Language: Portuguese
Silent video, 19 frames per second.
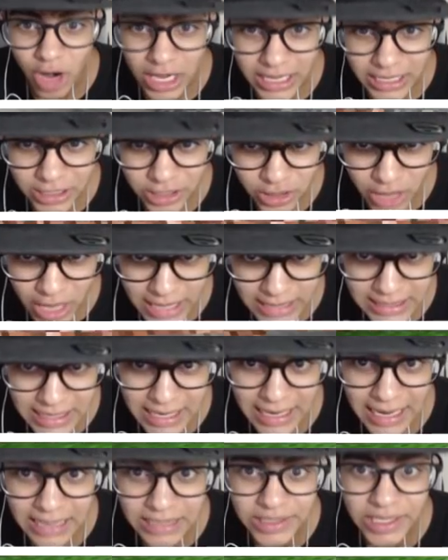E olha só
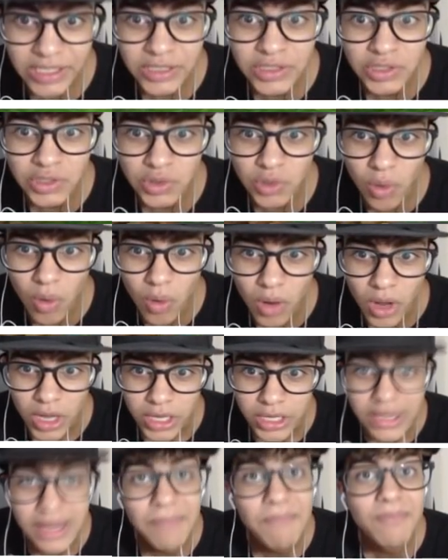essa caixa de som
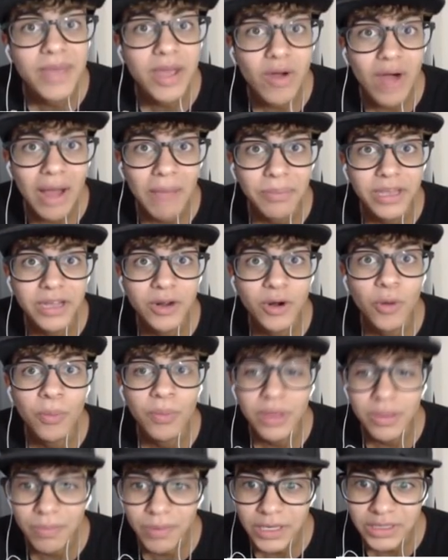que meu amigo
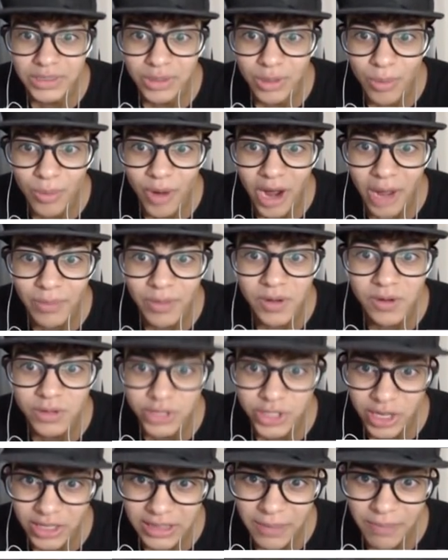me emprestou, meu amigo
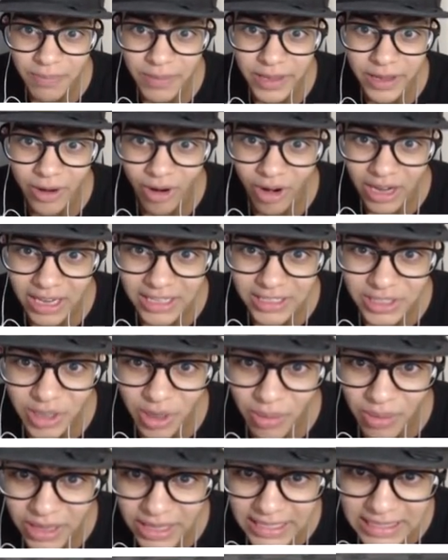JP. Olha
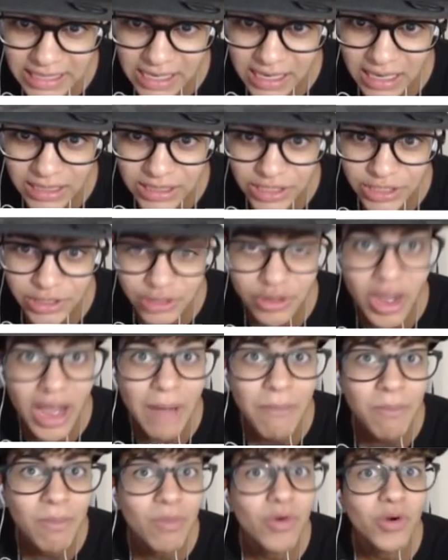só, mano, essa caixa de som
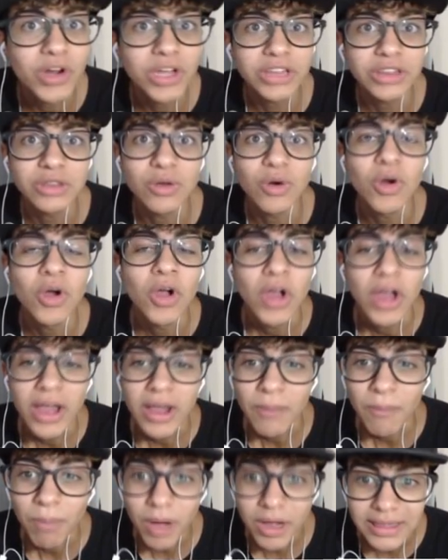é muito
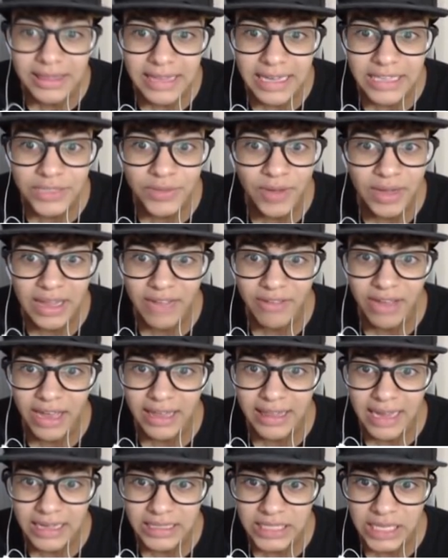potente. Falar a
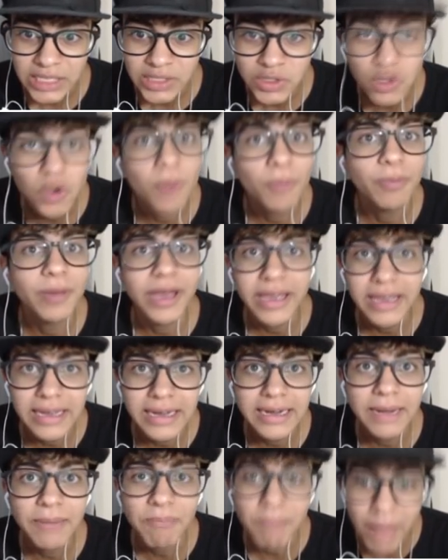verdade, é super
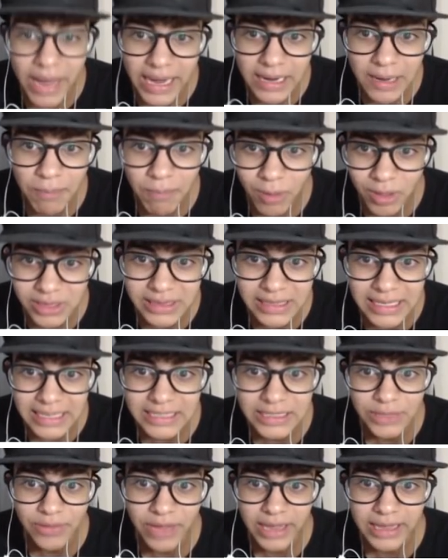e mega
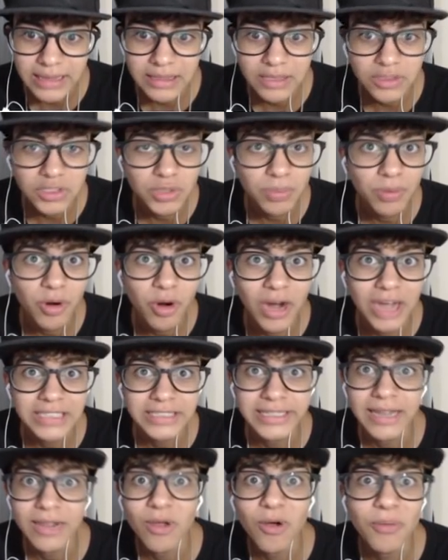potente, velho. Então, tipo, eu
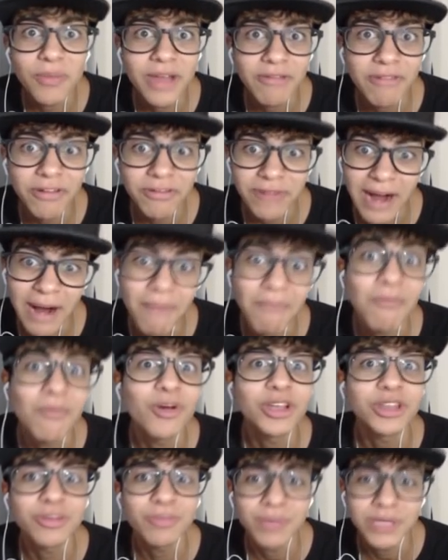acho que a Lobinha vai ficar
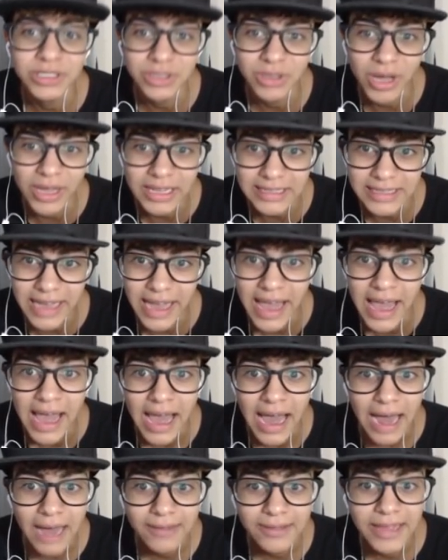muito pistola, Zé.
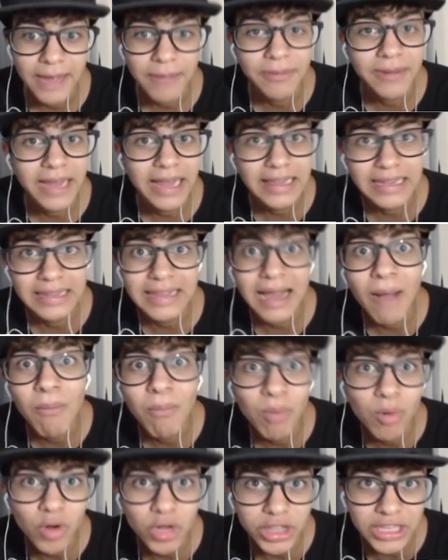Até porque ela tá
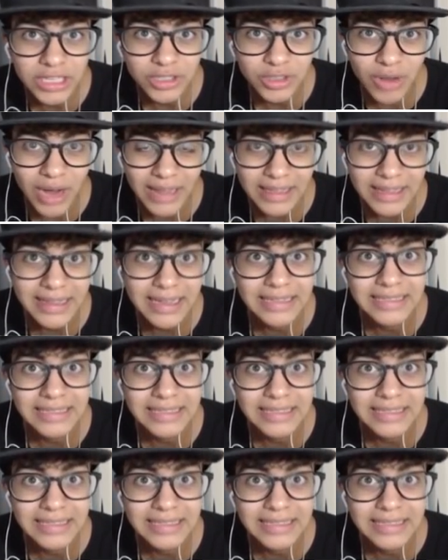muito enjoada